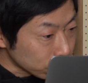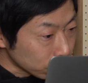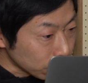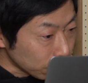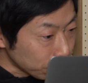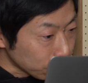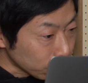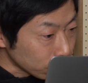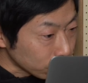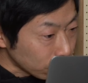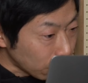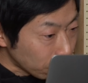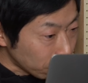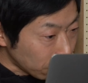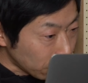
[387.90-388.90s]
要なものと
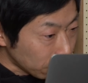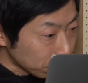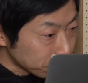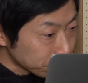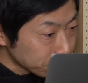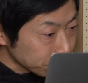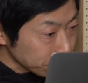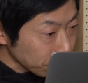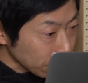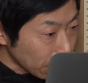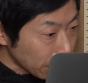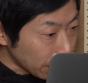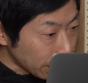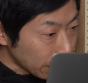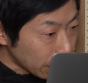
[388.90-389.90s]
かは、
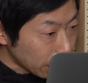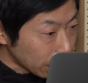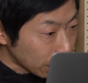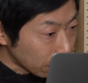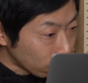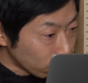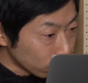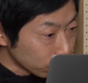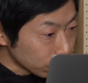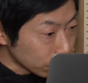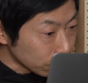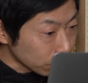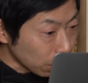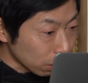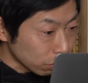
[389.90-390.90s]
えー、本
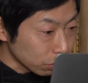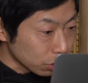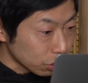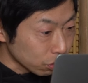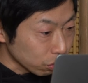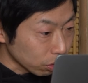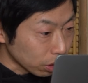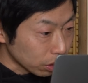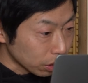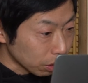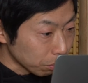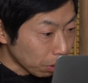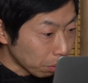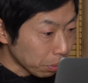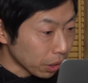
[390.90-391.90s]
人確認書なんで、
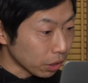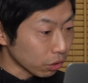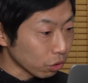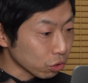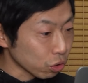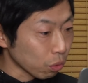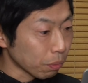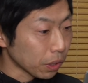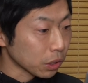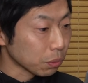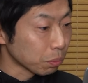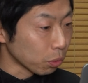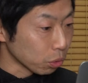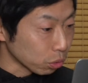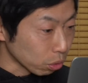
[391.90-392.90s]
まあ、免許証、
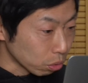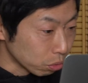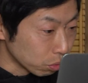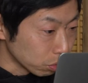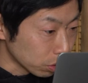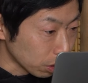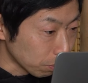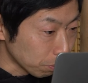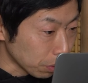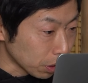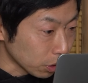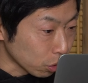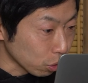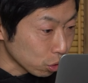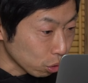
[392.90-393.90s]
パスポート、運転
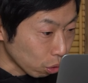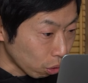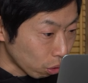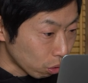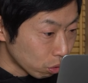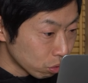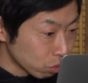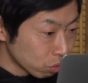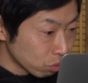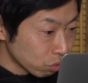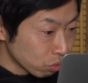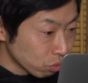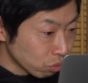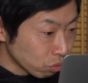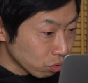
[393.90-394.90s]
免許証、
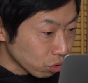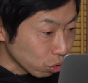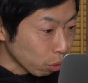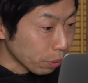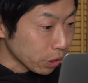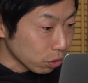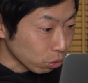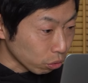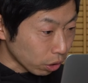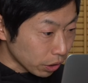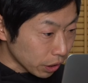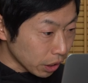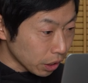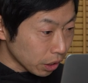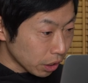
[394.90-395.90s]
証明書とか
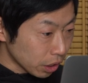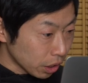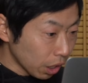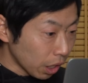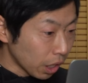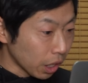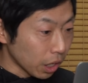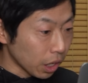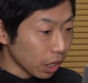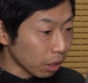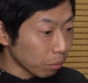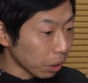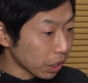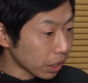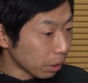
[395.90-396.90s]
ね、えー、
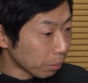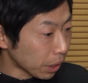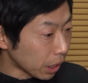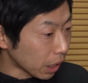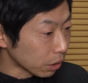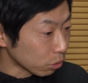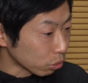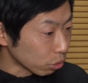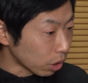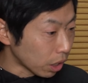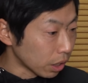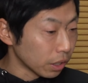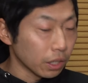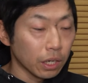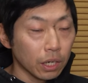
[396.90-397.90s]
マイナンバーカードとか、
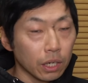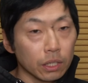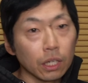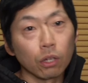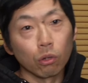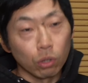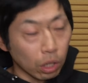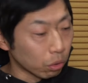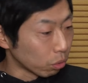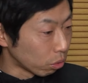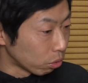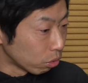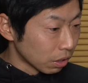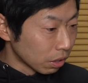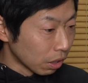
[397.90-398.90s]
などなど。
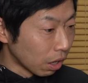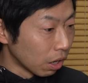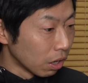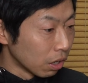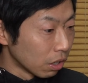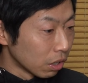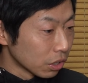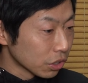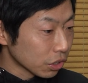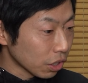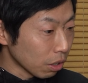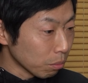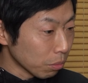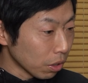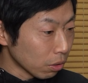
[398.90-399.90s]
あ、試
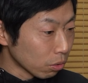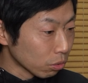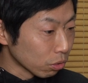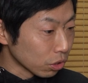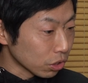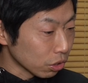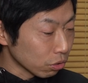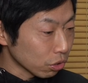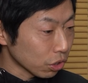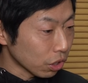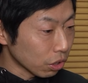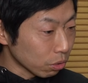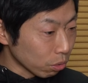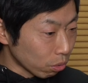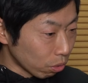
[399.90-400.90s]
験番号とかちゃんと
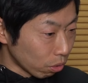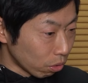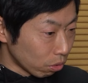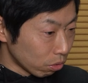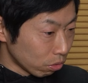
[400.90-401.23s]
控えとこ